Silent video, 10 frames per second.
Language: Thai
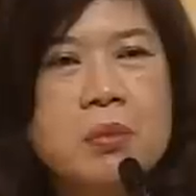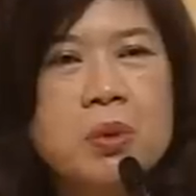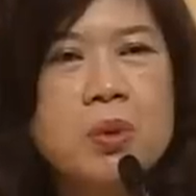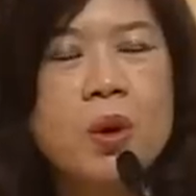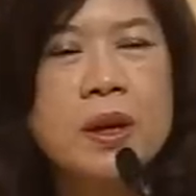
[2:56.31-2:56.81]

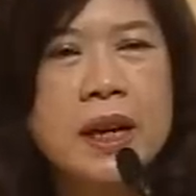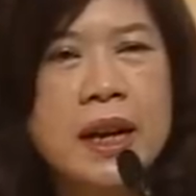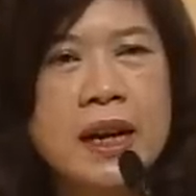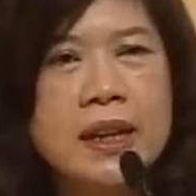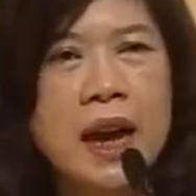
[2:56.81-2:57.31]
ผู้คนห
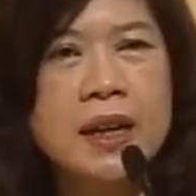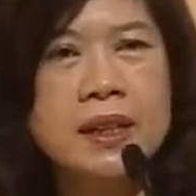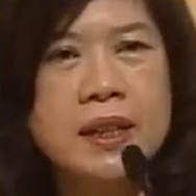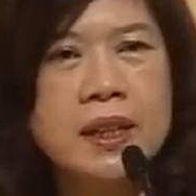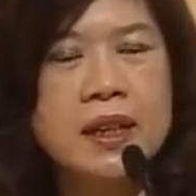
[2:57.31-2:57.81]
ลายๆท่าน
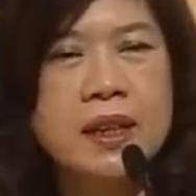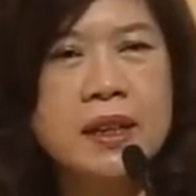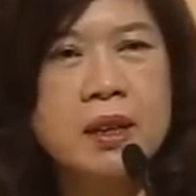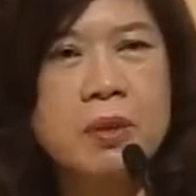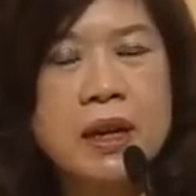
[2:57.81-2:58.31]
ที่
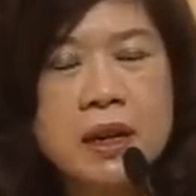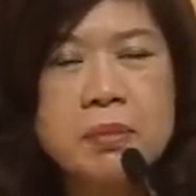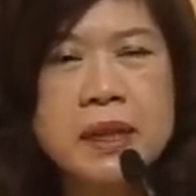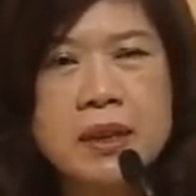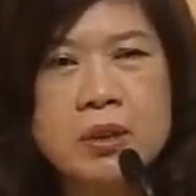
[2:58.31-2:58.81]
เรียกว่าเริ่
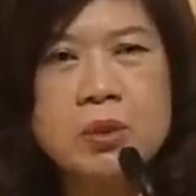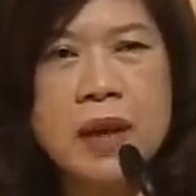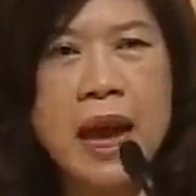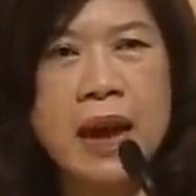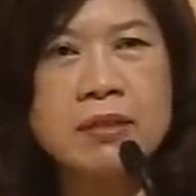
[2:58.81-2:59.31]
มเรียนรู้
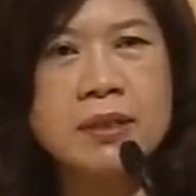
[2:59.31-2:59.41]
แล้